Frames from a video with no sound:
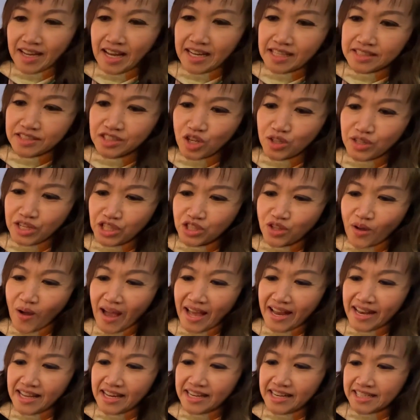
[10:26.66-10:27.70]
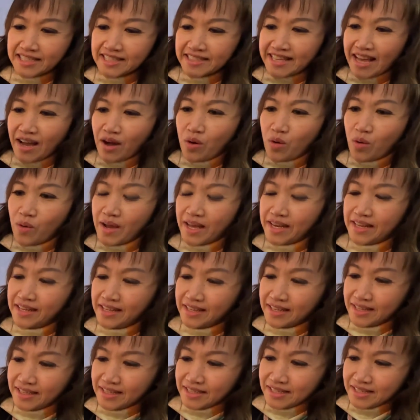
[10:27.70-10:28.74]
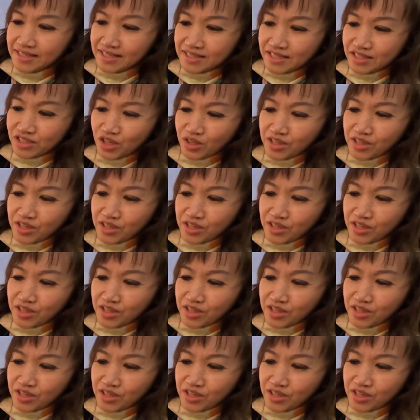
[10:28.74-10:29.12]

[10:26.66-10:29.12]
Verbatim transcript: à, số điện thoại là ở đằng sau anh à, ở đây.